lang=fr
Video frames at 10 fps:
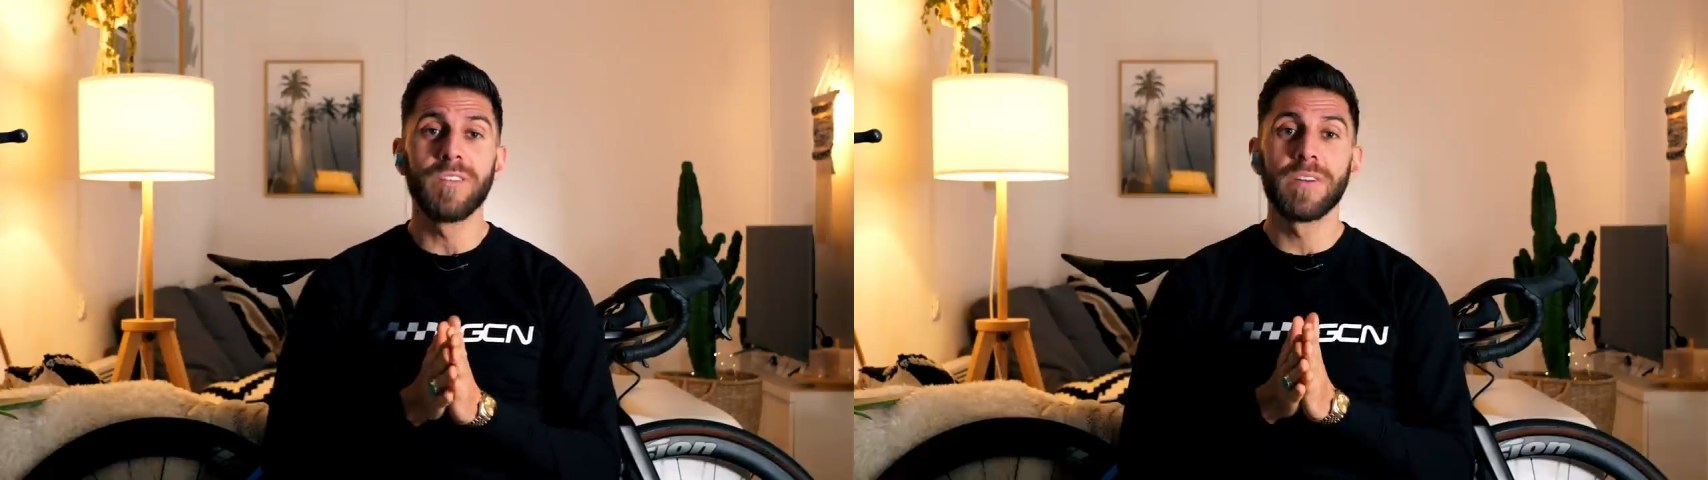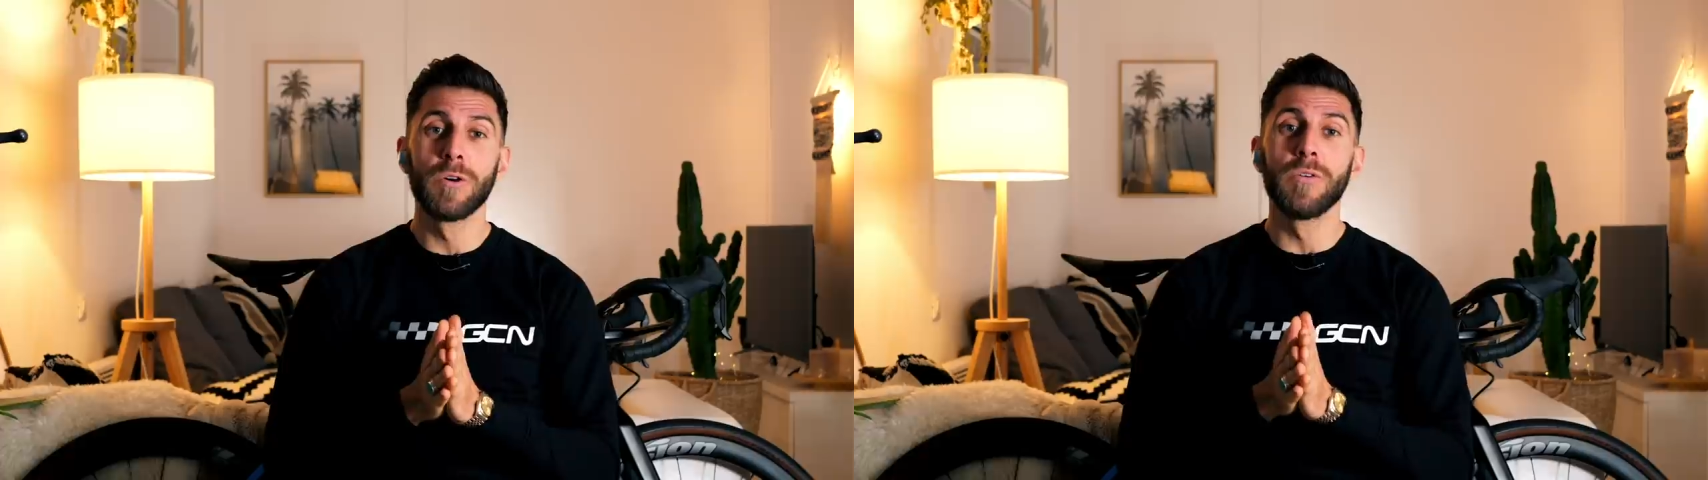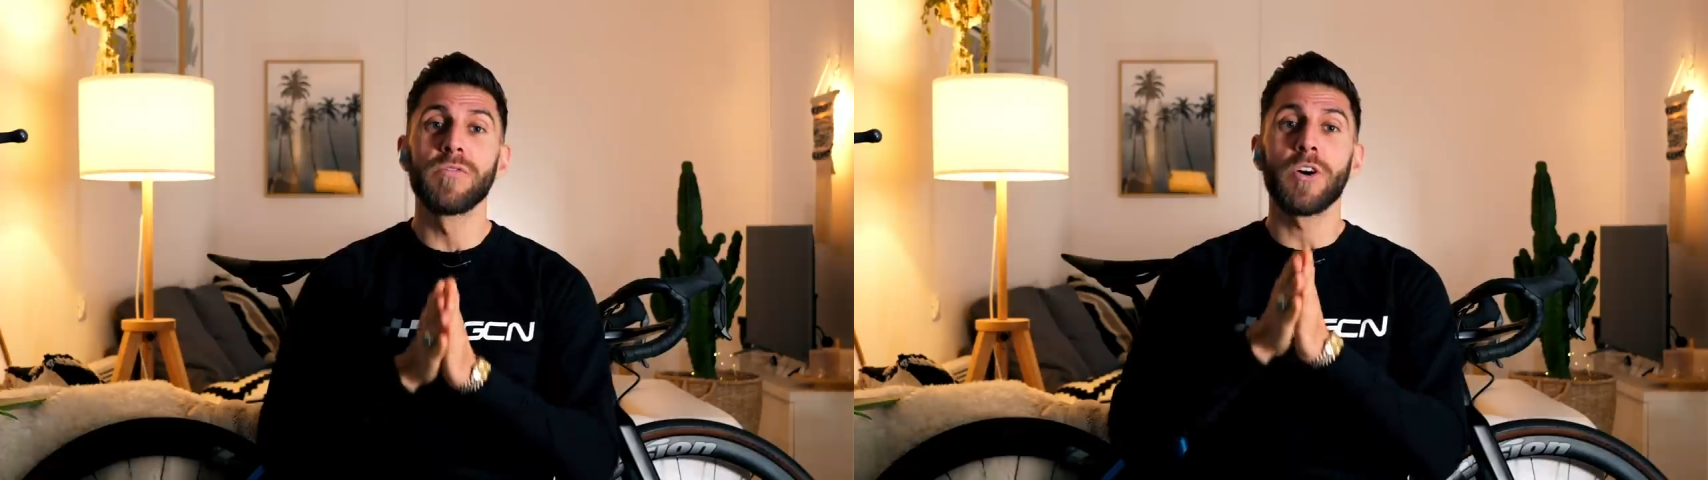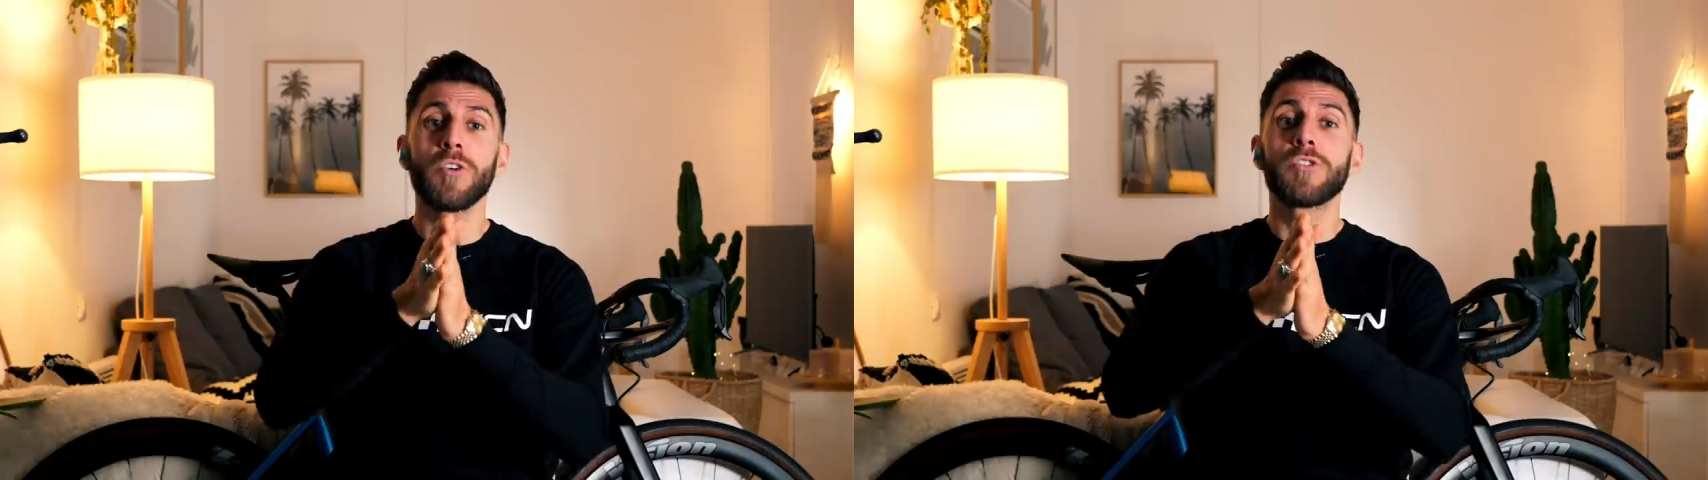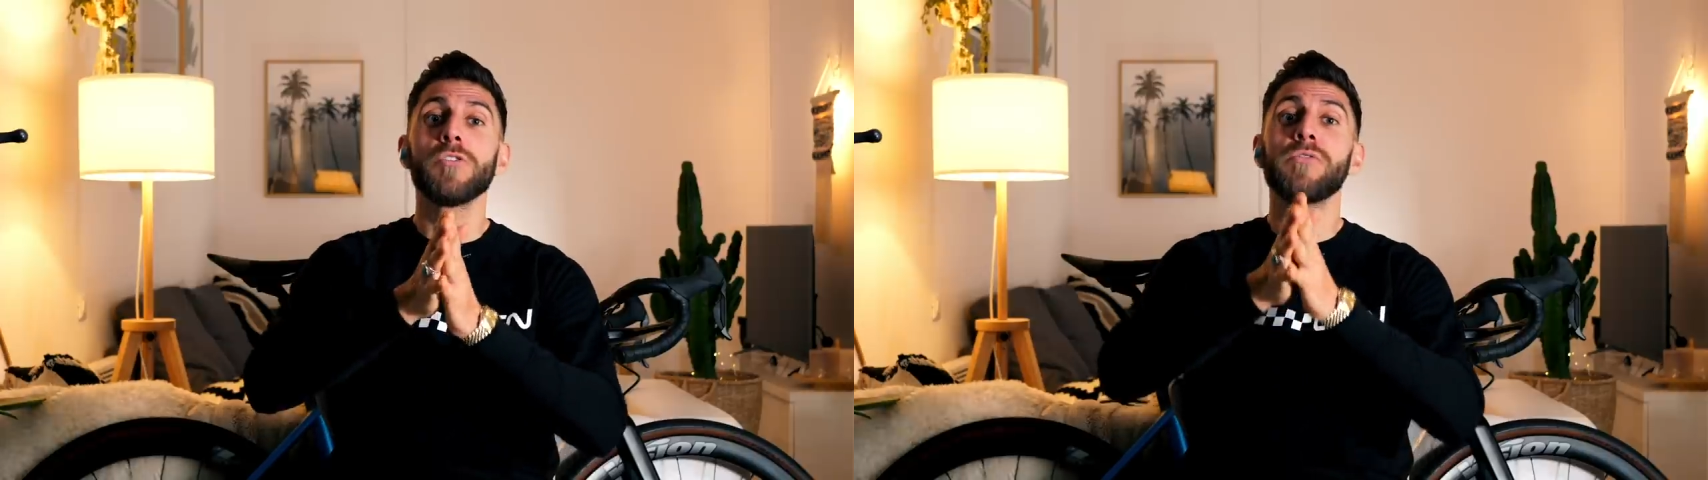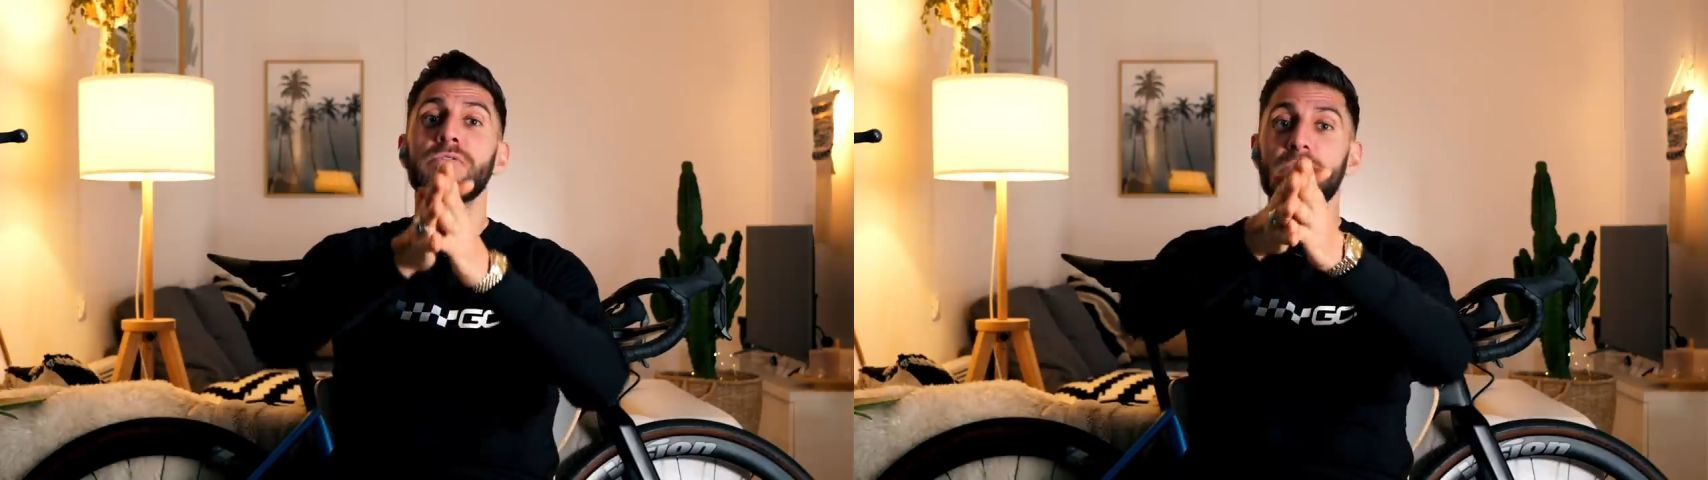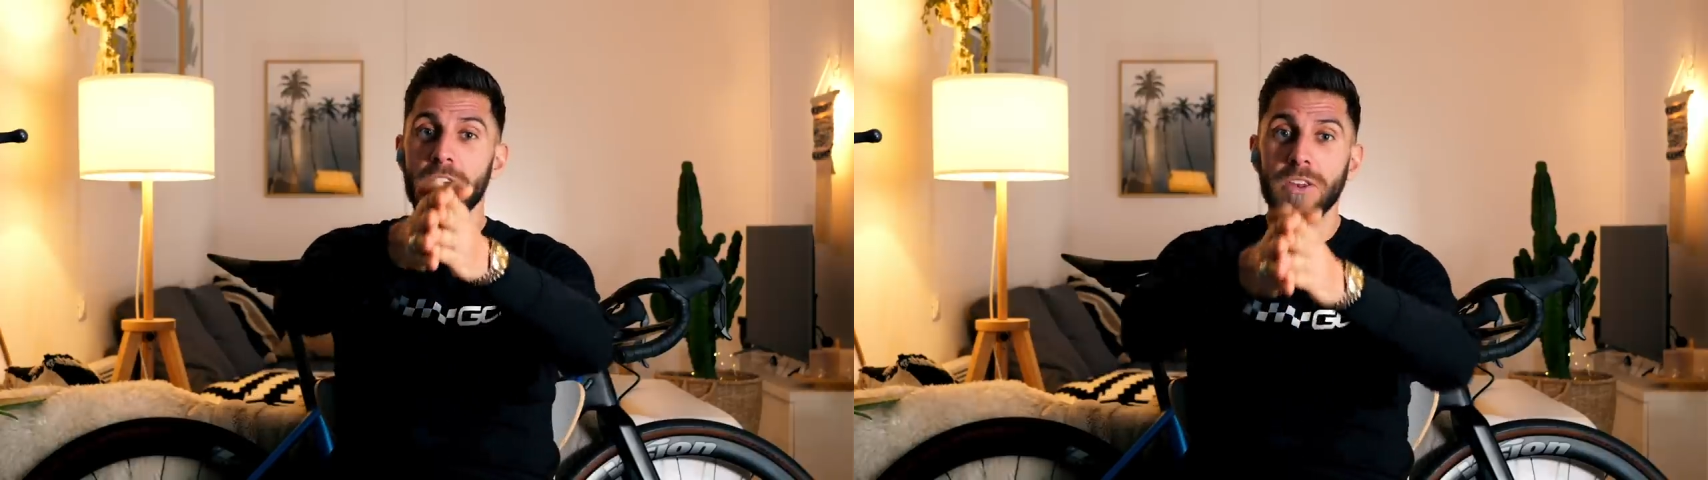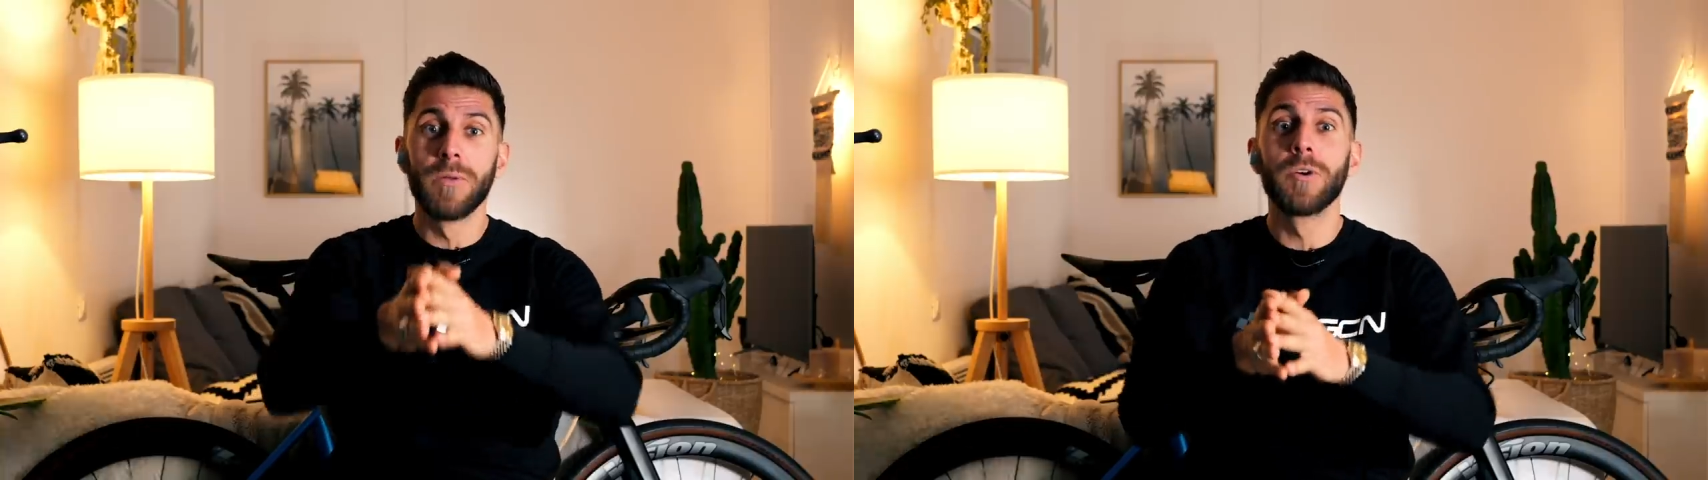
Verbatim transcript: de vélo francophone.